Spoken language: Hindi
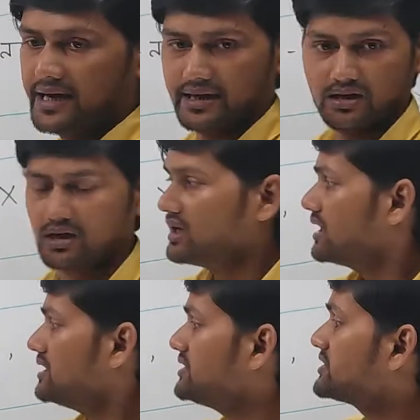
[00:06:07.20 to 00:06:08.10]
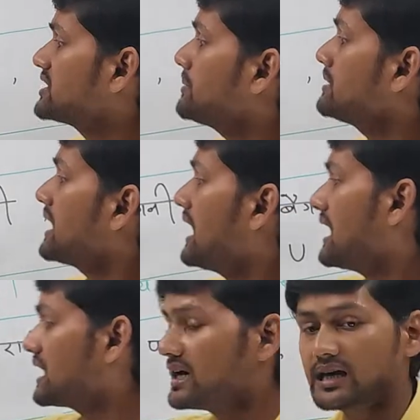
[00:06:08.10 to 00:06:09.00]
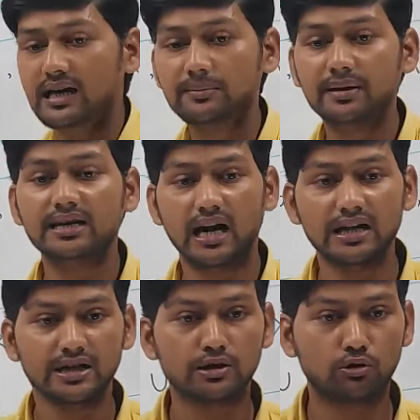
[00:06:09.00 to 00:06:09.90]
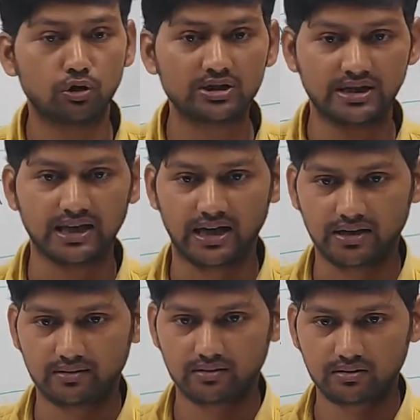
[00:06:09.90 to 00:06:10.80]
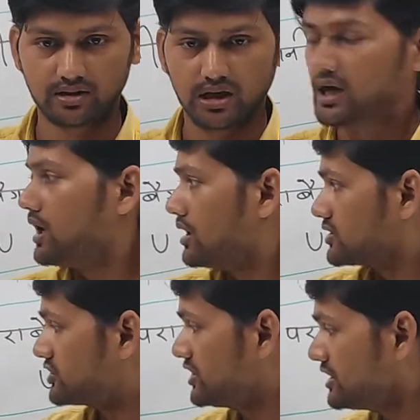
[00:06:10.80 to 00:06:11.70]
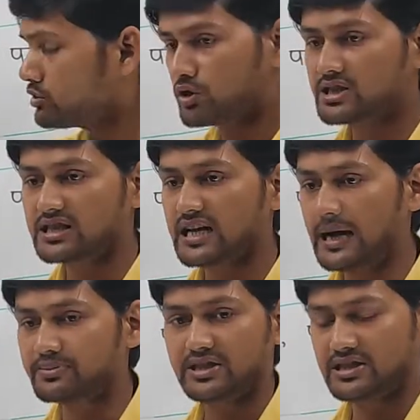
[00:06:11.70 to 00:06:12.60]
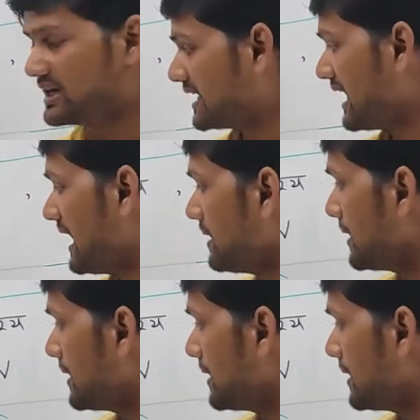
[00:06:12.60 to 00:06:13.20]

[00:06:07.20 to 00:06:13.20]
है इस सब का अलग अलग वैज्ञानिक ने खोज किया है तीन क्वेश्चन आपसे चलेगा